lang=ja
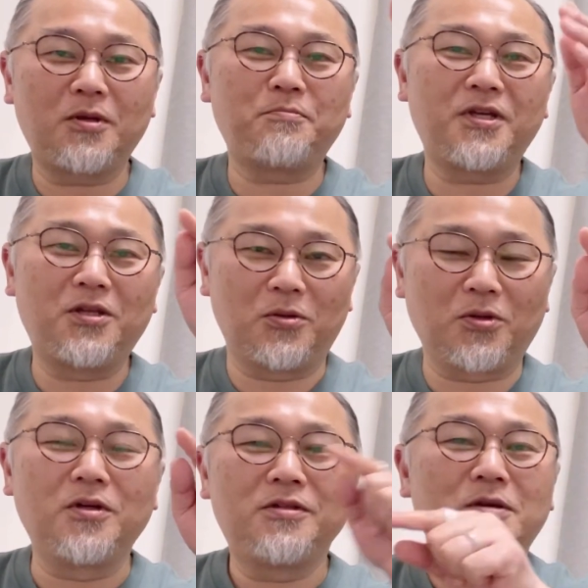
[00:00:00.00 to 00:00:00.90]

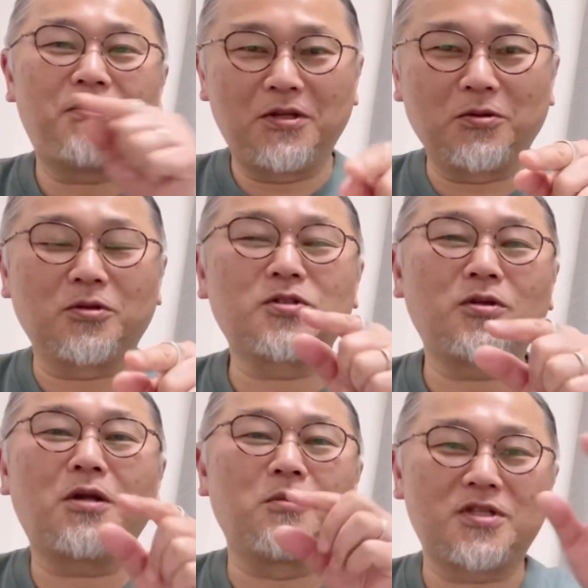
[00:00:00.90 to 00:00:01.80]
ピリオド、で、ピリオド、そん
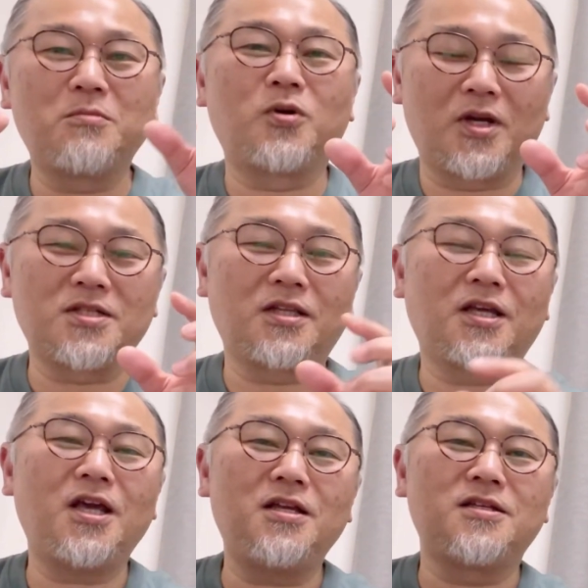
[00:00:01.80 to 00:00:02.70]
なのも全部同じなんで、
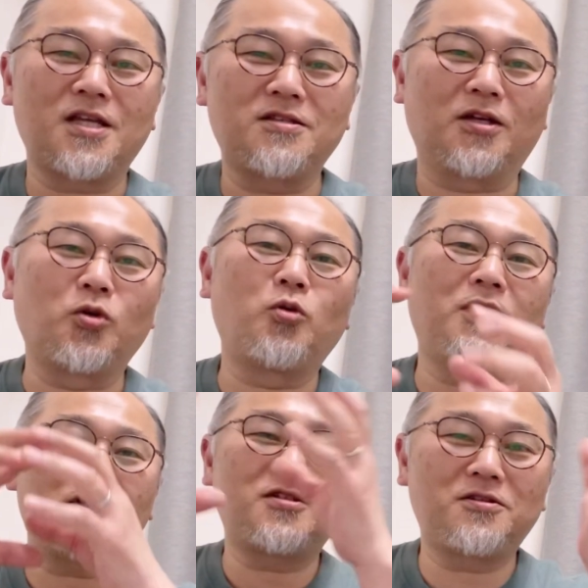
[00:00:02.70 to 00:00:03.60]
ケリーせずがどこま
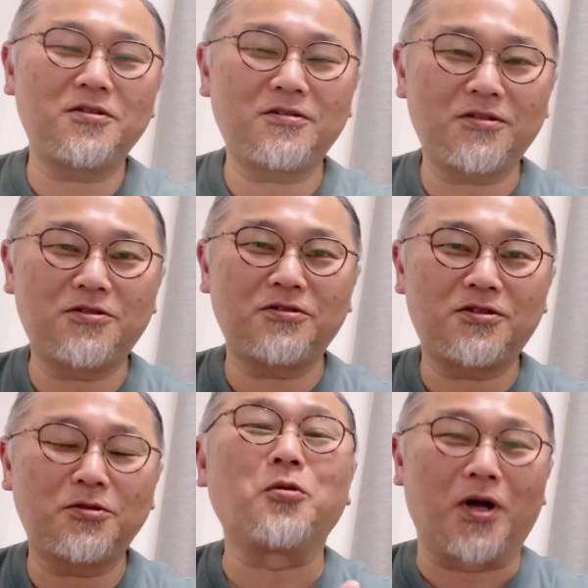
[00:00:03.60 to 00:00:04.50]
で続
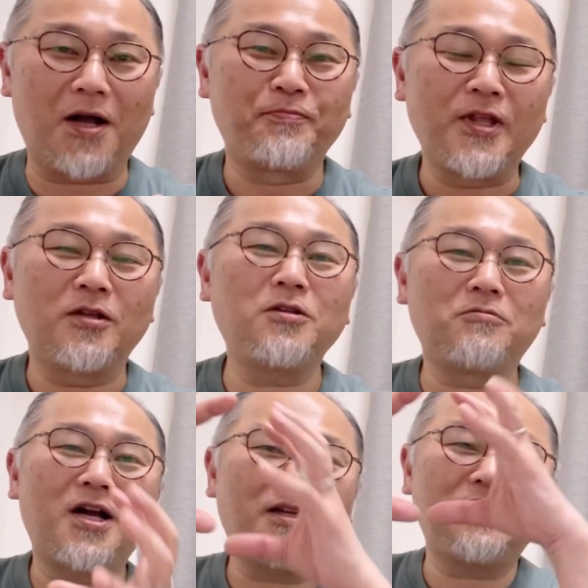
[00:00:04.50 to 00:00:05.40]
くのか、うん、
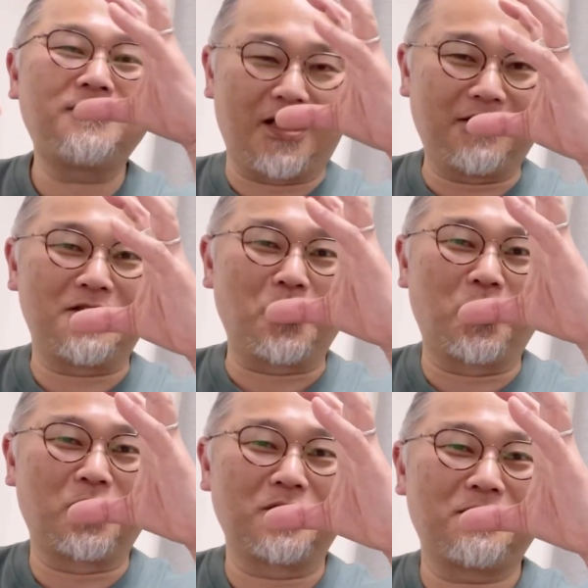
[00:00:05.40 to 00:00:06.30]
わかんないんですよ、こ
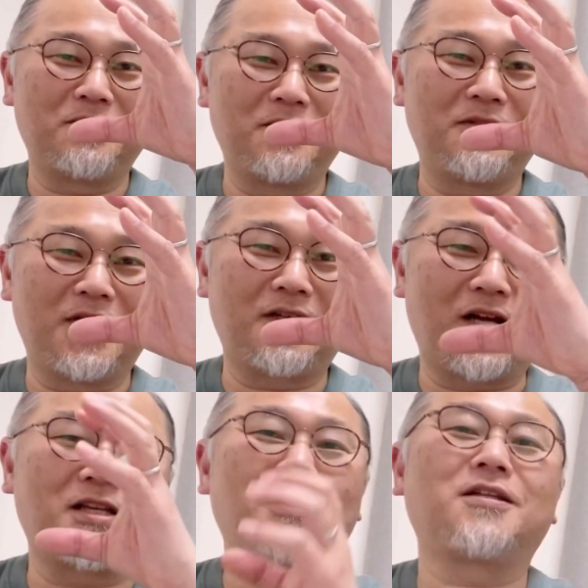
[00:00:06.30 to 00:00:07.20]
の書
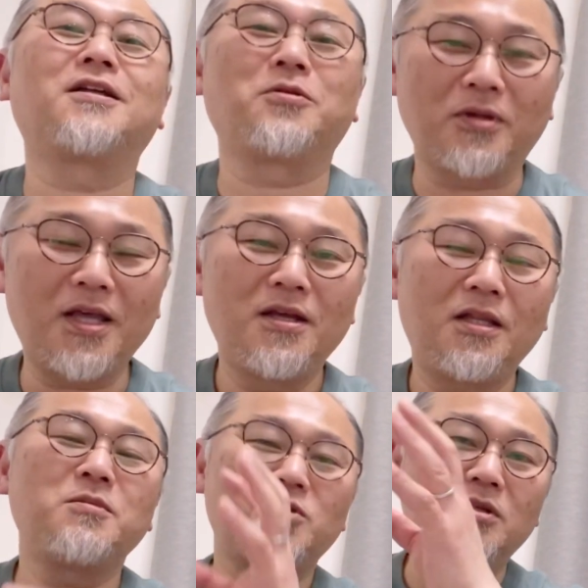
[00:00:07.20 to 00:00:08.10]
き方だとね。で
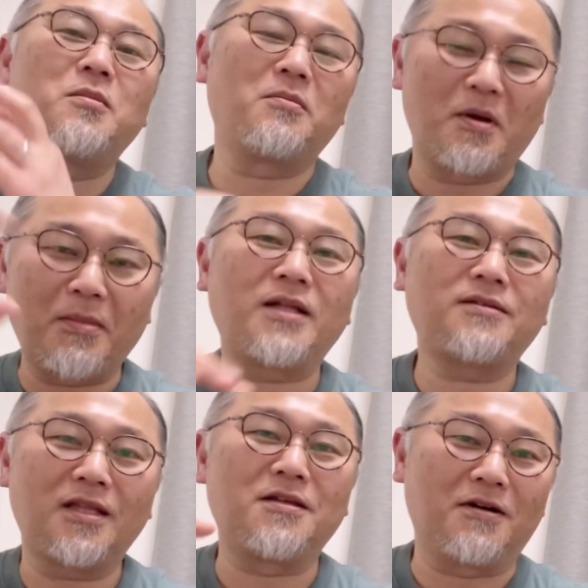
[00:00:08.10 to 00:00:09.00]
もそれでもやっぱ満
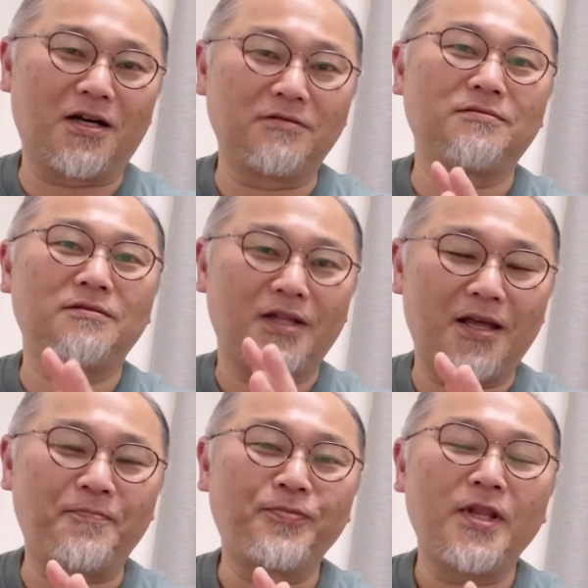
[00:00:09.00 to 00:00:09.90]
点ではあるん
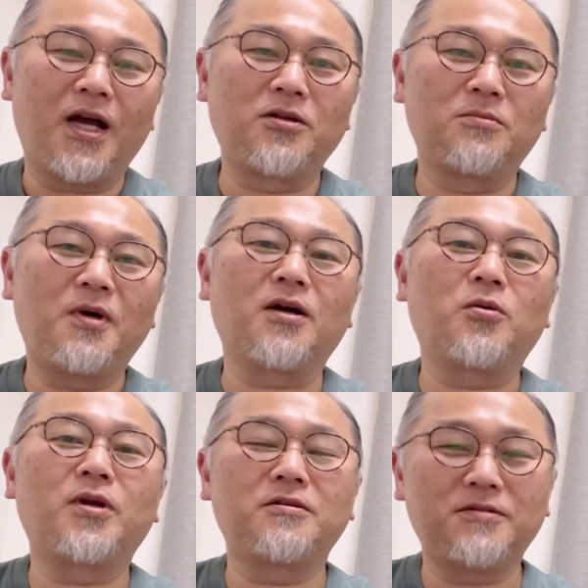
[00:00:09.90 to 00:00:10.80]
で、あの、まあ、
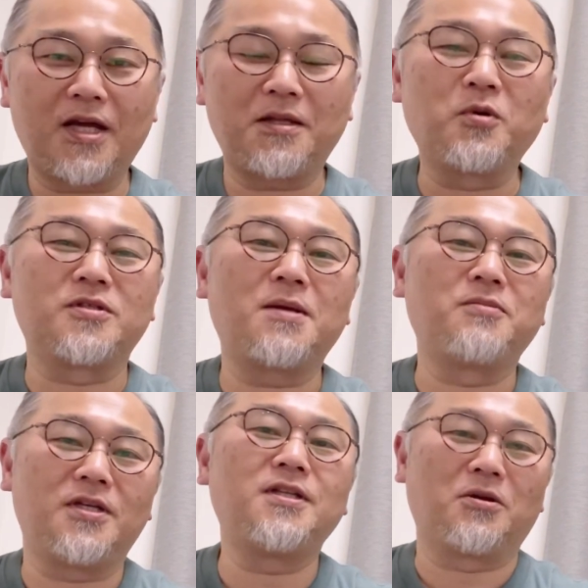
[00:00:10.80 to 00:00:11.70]
これぐらいでも全部
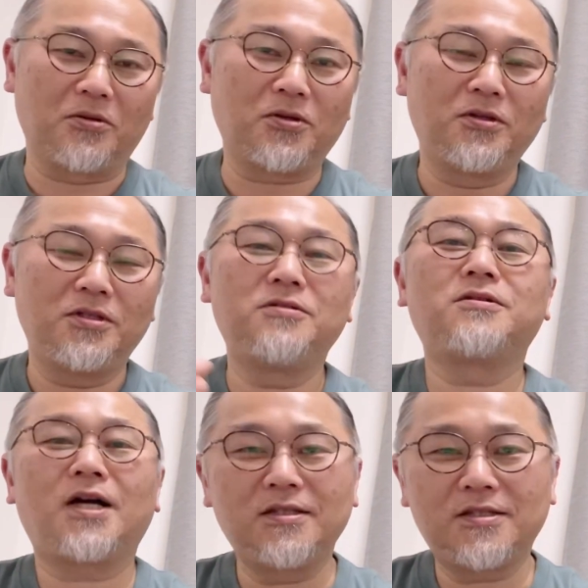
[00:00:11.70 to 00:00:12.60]
いいだろうという
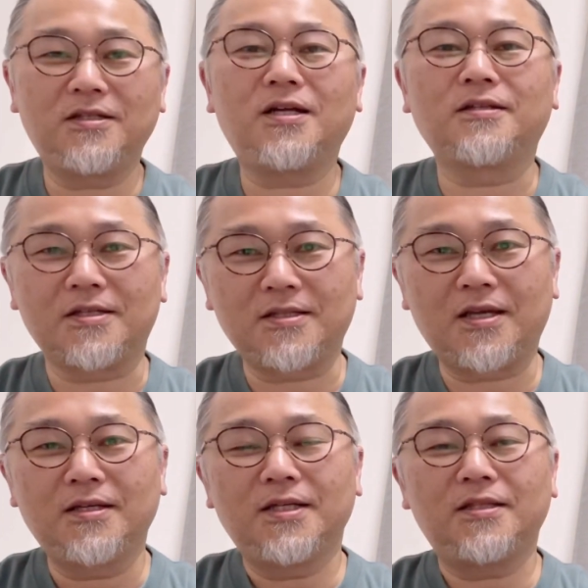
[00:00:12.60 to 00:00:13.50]
感じなんです
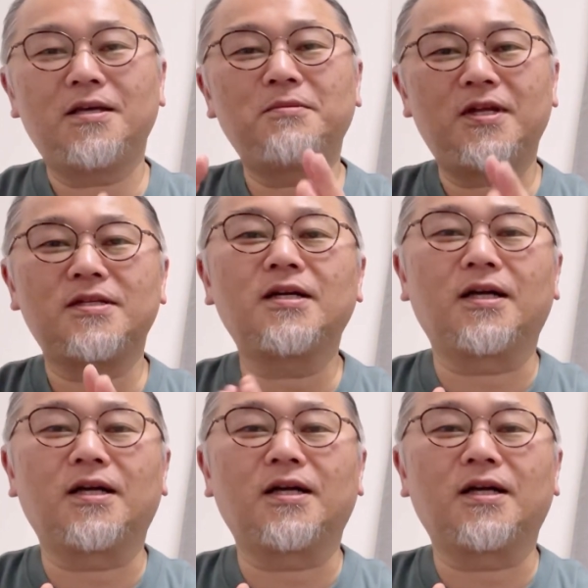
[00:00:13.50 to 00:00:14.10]
ね。で、皆さんが